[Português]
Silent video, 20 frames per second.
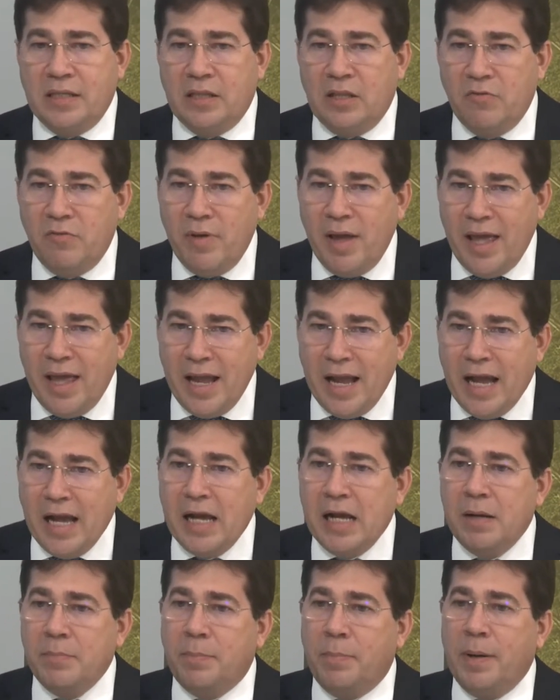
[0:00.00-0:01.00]
Então é
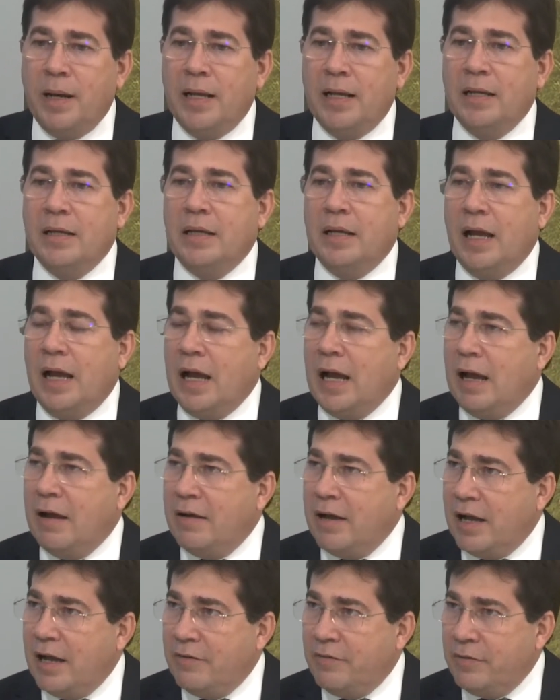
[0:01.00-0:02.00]
ampla
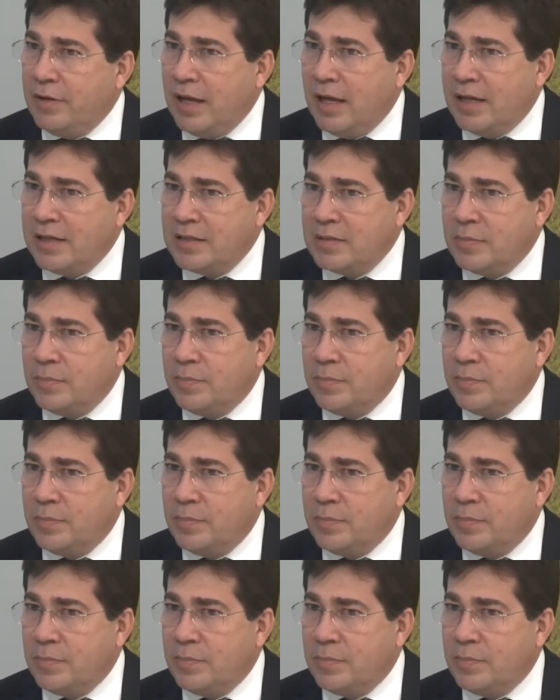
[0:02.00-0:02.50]
a, a, a,